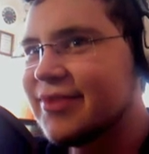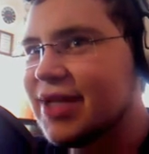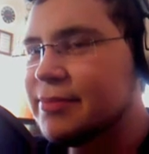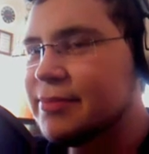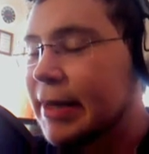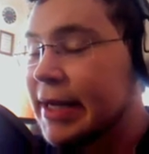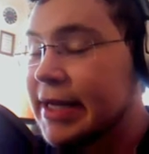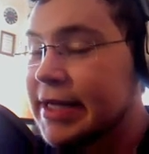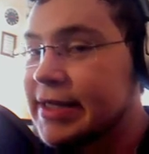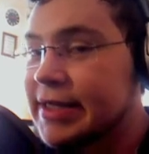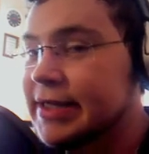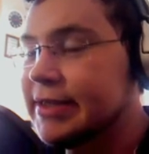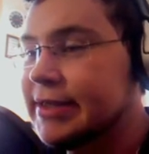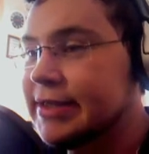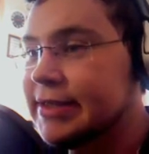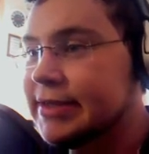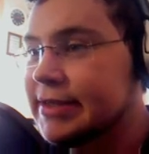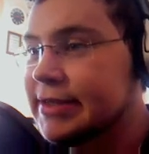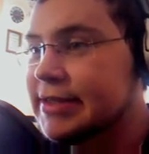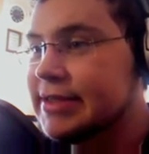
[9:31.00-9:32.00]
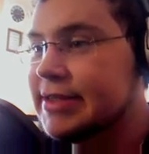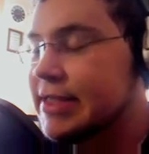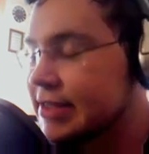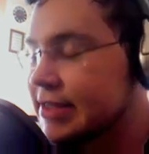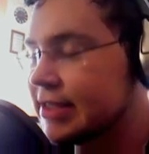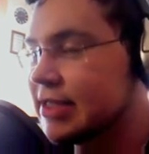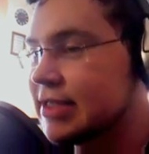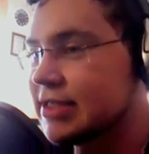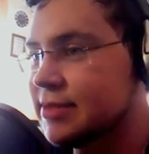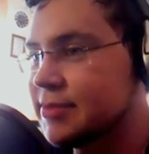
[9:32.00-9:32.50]
Bei dieser
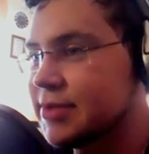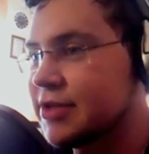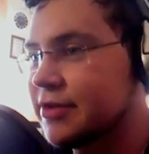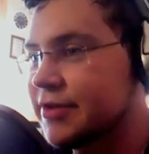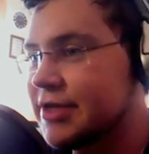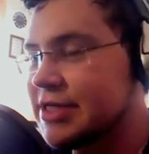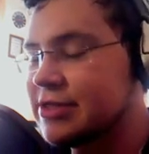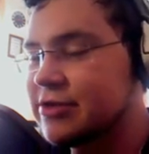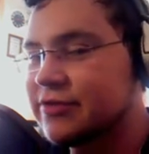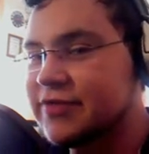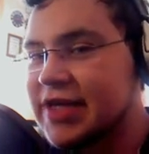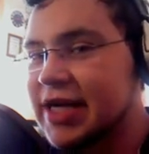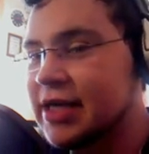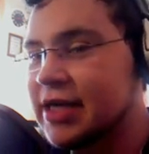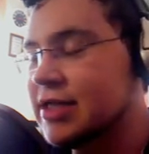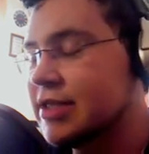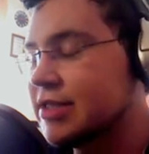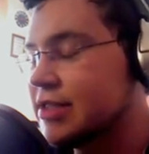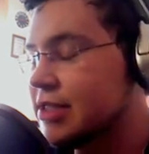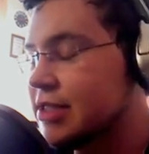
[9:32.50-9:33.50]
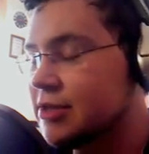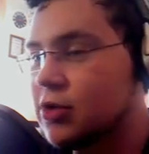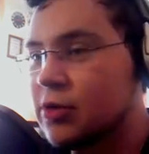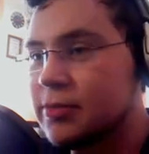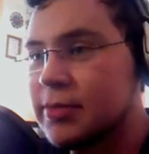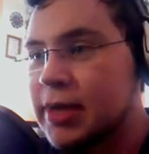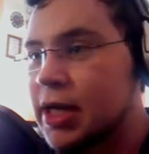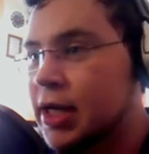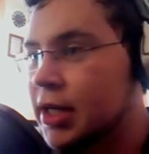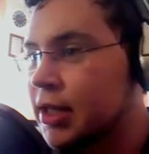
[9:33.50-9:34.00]
Custom Story ist irgendwie alles nicht
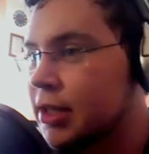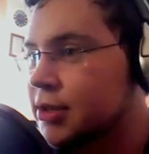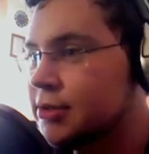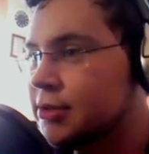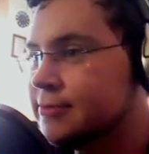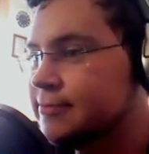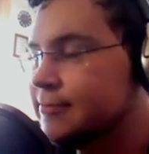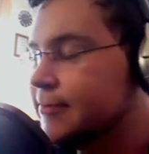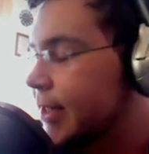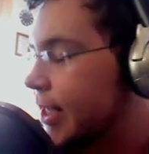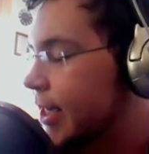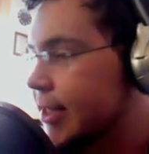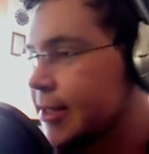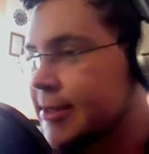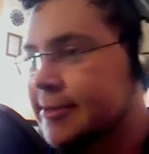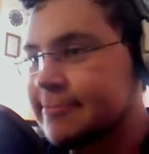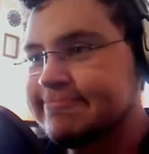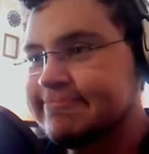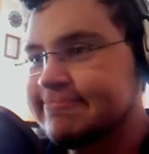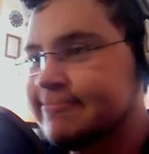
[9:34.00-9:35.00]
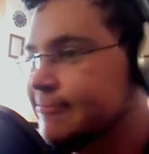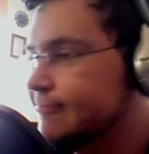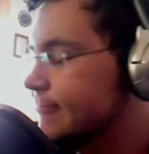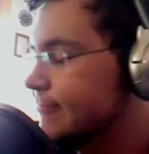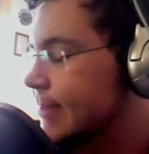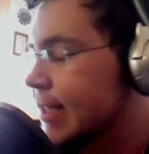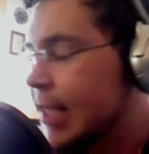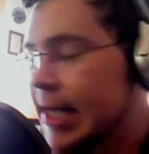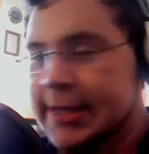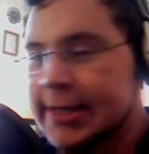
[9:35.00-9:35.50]
normal. Nein.
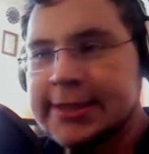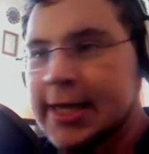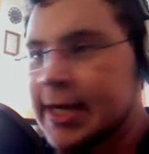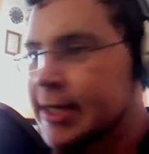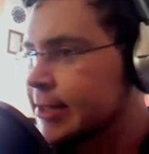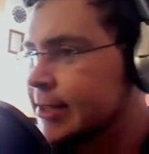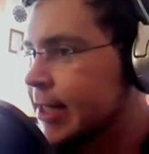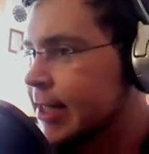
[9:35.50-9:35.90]
Nein, nein.